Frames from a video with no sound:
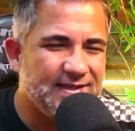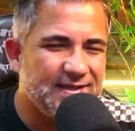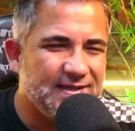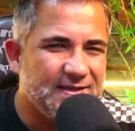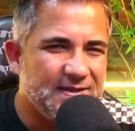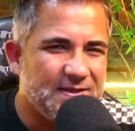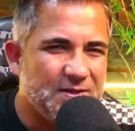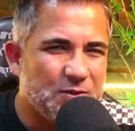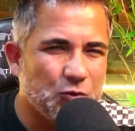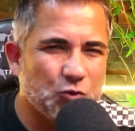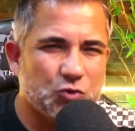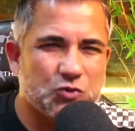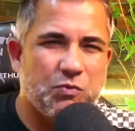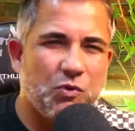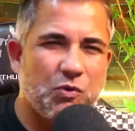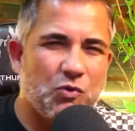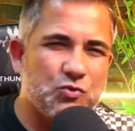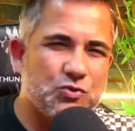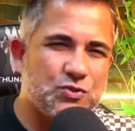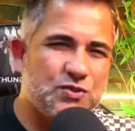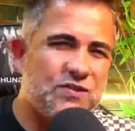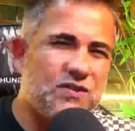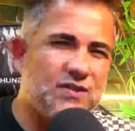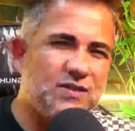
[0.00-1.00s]
os
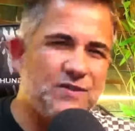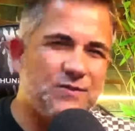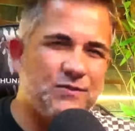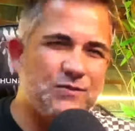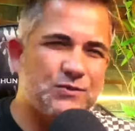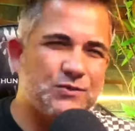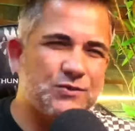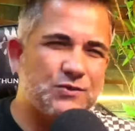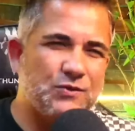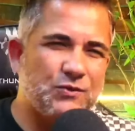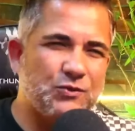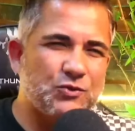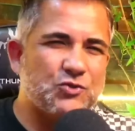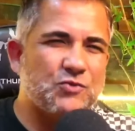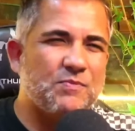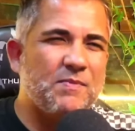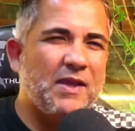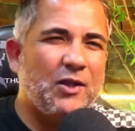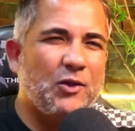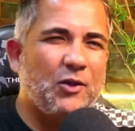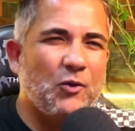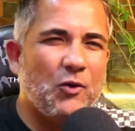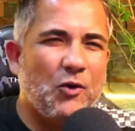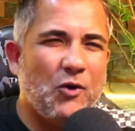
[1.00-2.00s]
bonzinhos, os
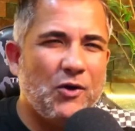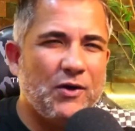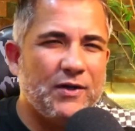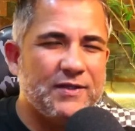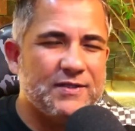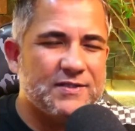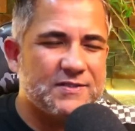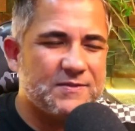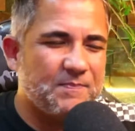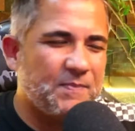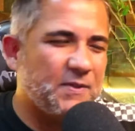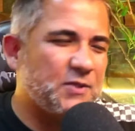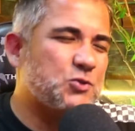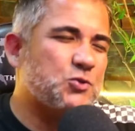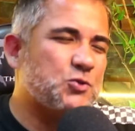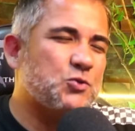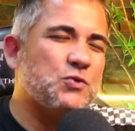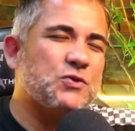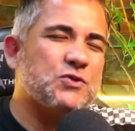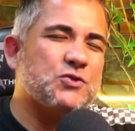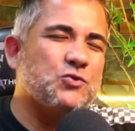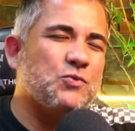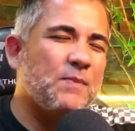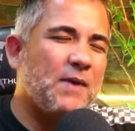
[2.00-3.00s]
melhores,
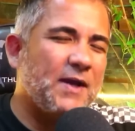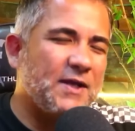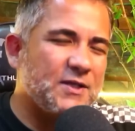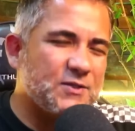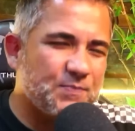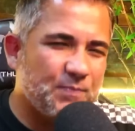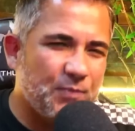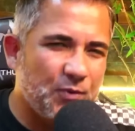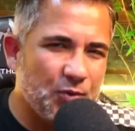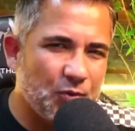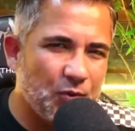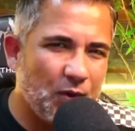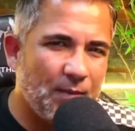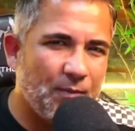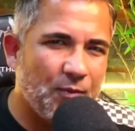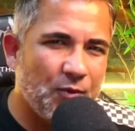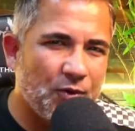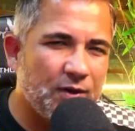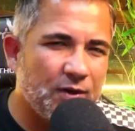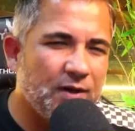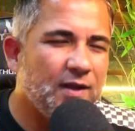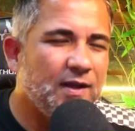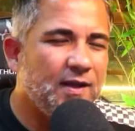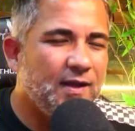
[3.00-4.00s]
pessoas do mais puro
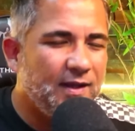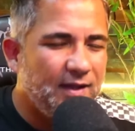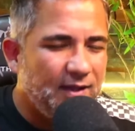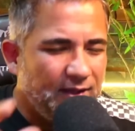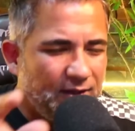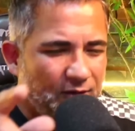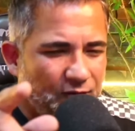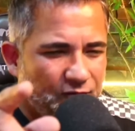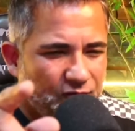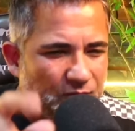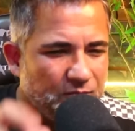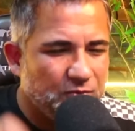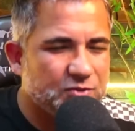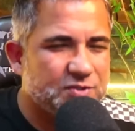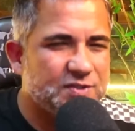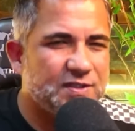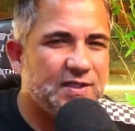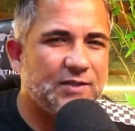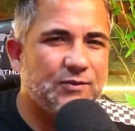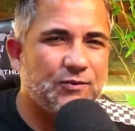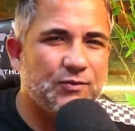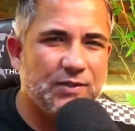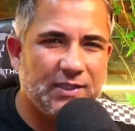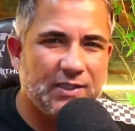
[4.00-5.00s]
amor, eu vou mostrar
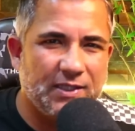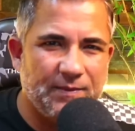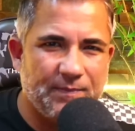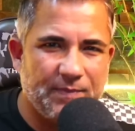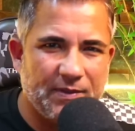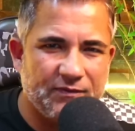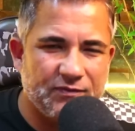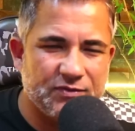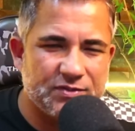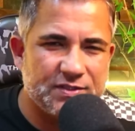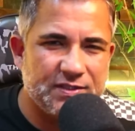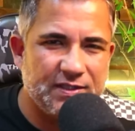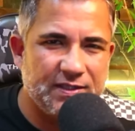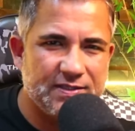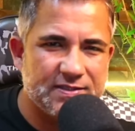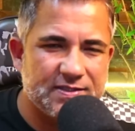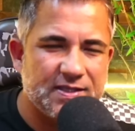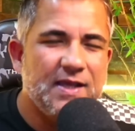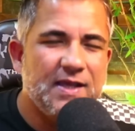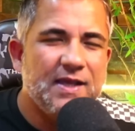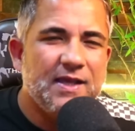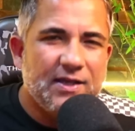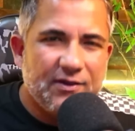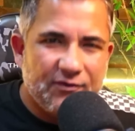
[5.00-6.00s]
tudo aqui para vocês.
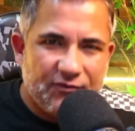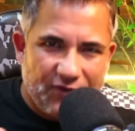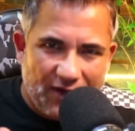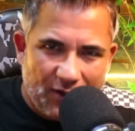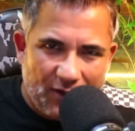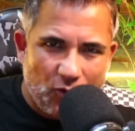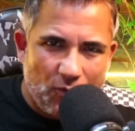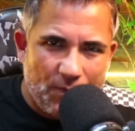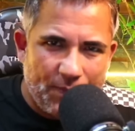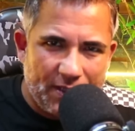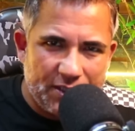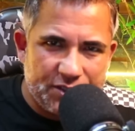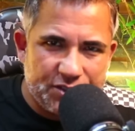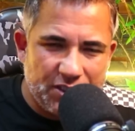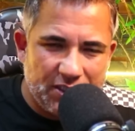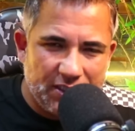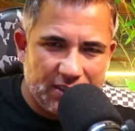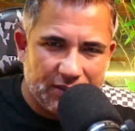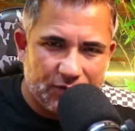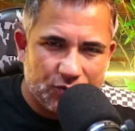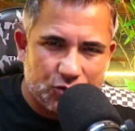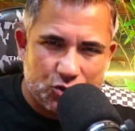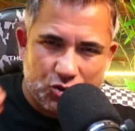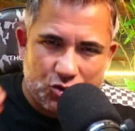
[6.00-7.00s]
Vai
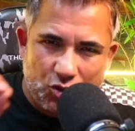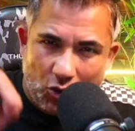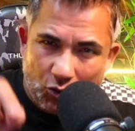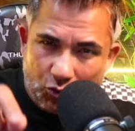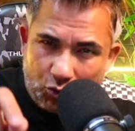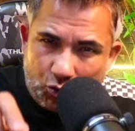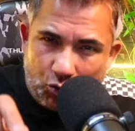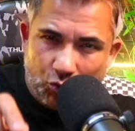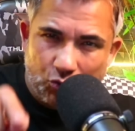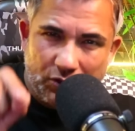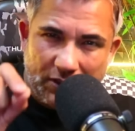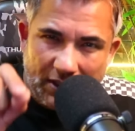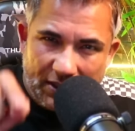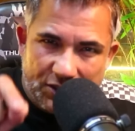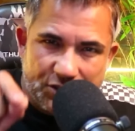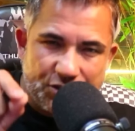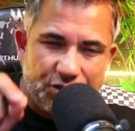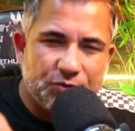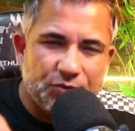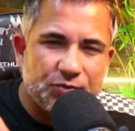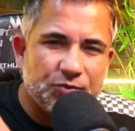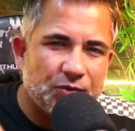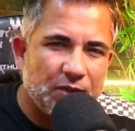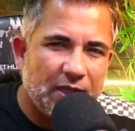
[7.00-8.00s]
compartilhando, solta o
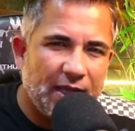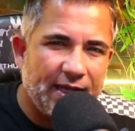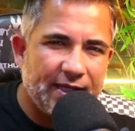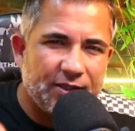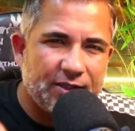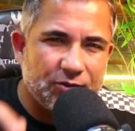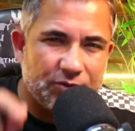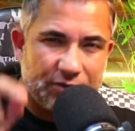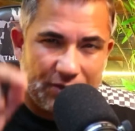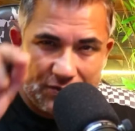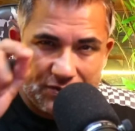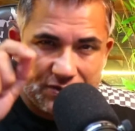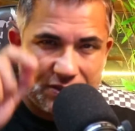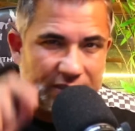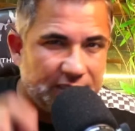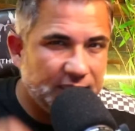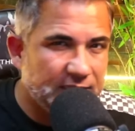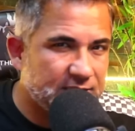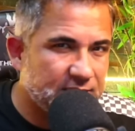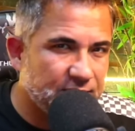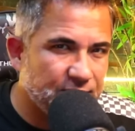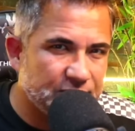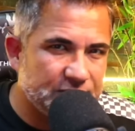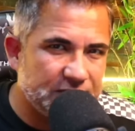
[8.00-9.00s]
dedinho no like, eu tenho
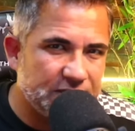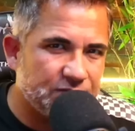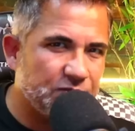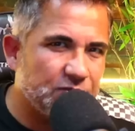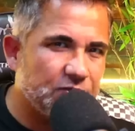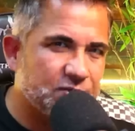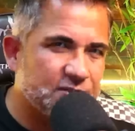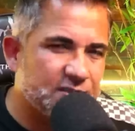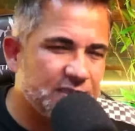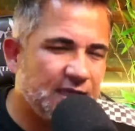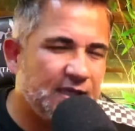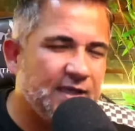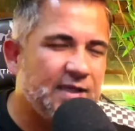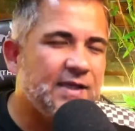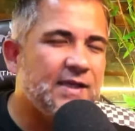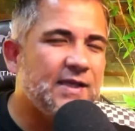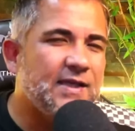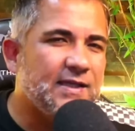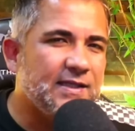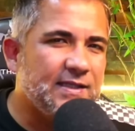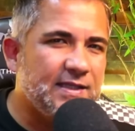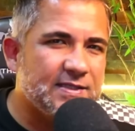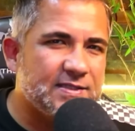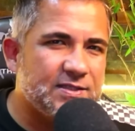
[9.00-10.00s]
certeza que vocês vão gostar
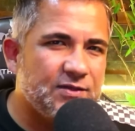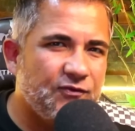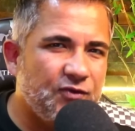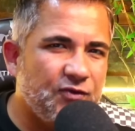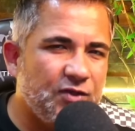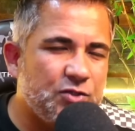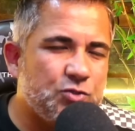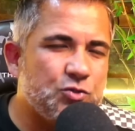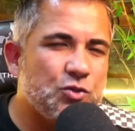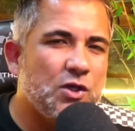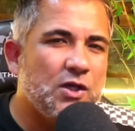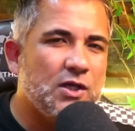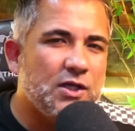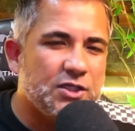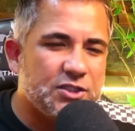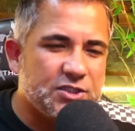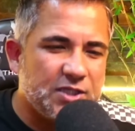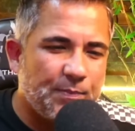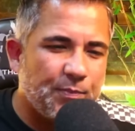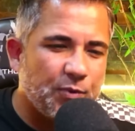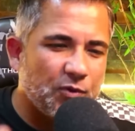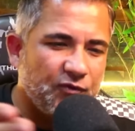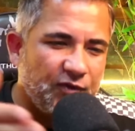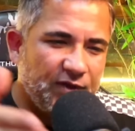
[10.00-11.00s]
desse vídeo. Já
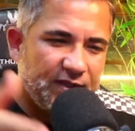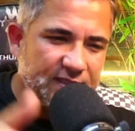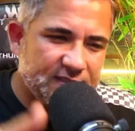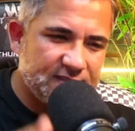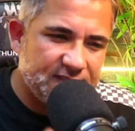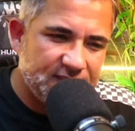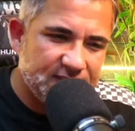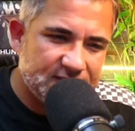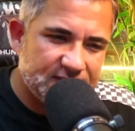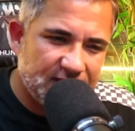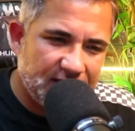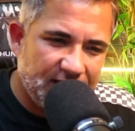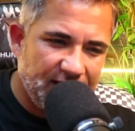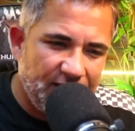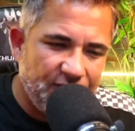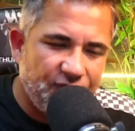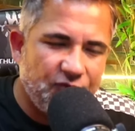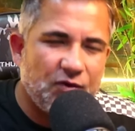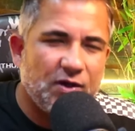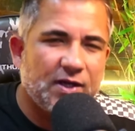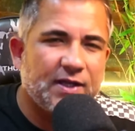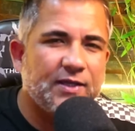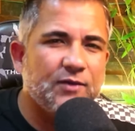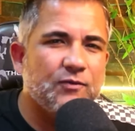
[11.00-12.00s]
aproveita, se
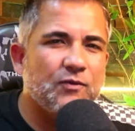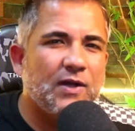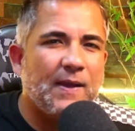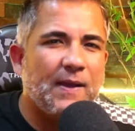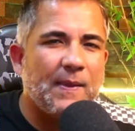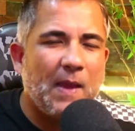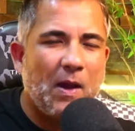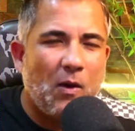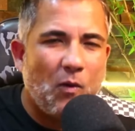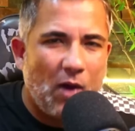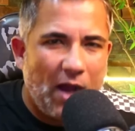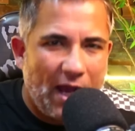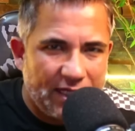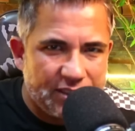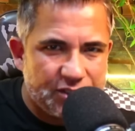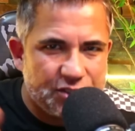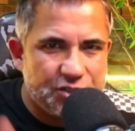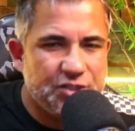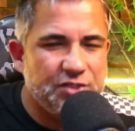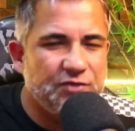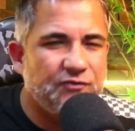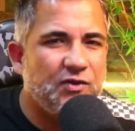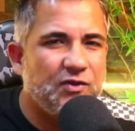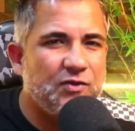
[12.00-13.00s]
inscrevam aqui no canal,
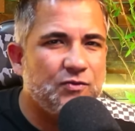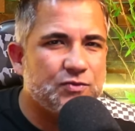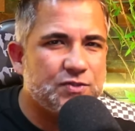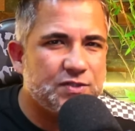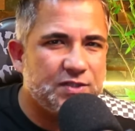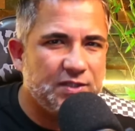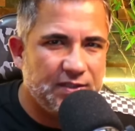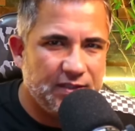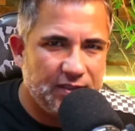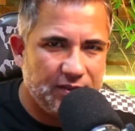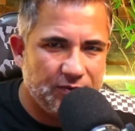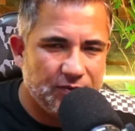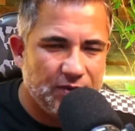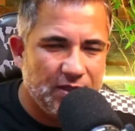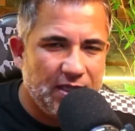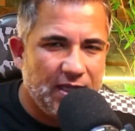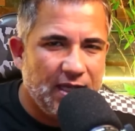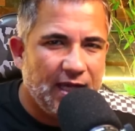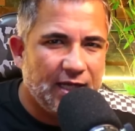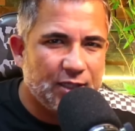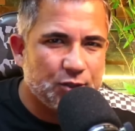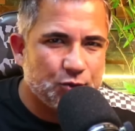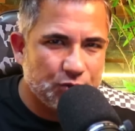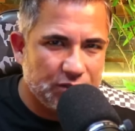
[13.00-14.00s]
ativem o sininho.
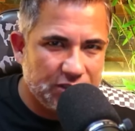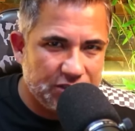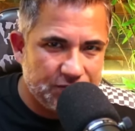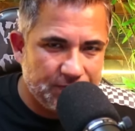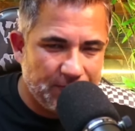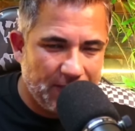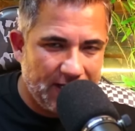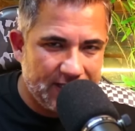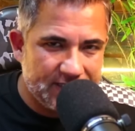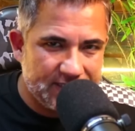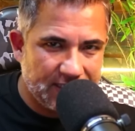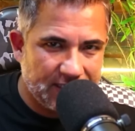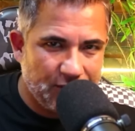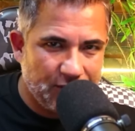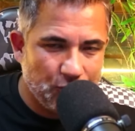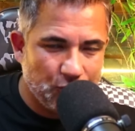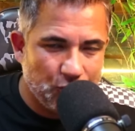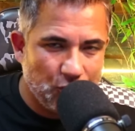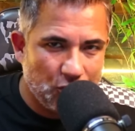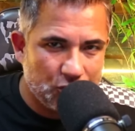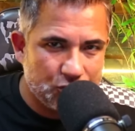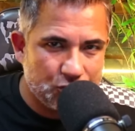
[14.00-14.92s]
Ajuda demais aqui o nosso